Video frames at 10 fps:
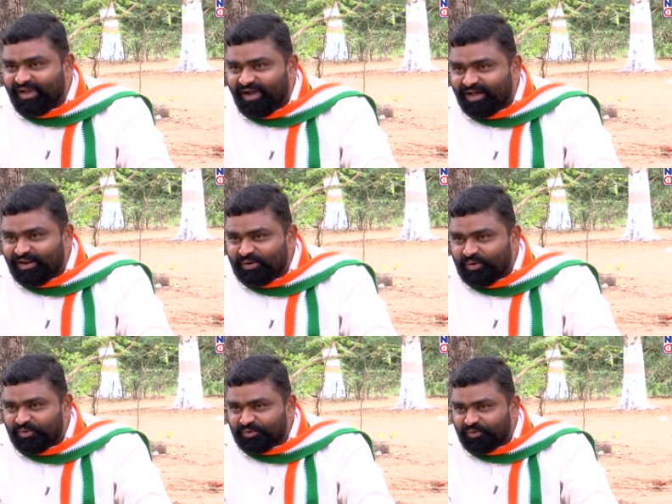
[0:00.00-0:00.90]
అధికారంలో
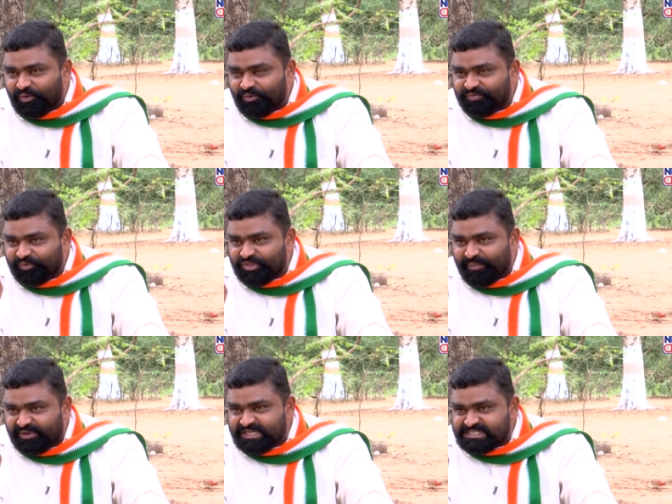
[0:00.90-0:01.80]
ఉన్నాడు
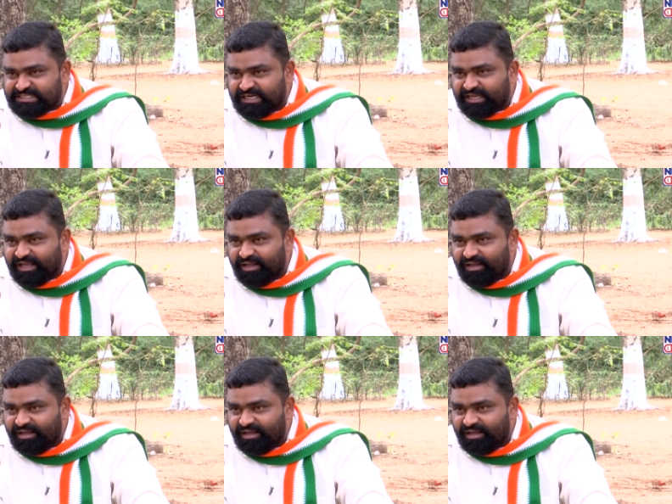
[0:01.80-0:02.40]
ఉద్యమం చేసిందంటే